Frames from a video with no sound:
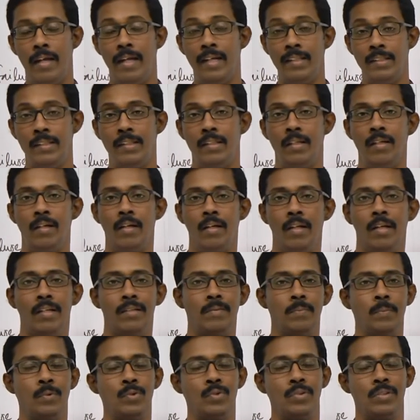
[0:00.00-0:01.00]
ஏஜென்ட்டுக்கான
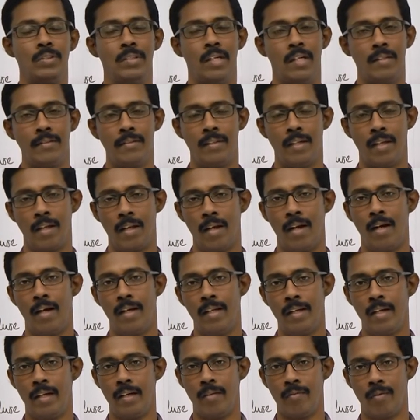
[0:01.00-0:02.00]
எக்ஸ்போசர் ஜாஸ்திங்கிறதுலாம்
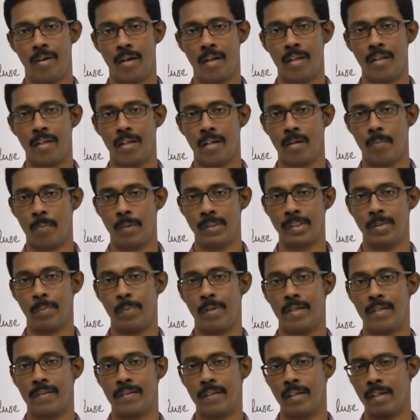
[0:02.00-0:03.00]
அடிக்கடி வரதுக்கான
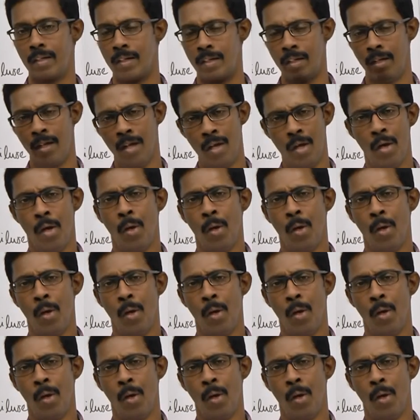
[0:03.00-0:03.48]
பாசிபிலிட்டிஸ் இருக்குது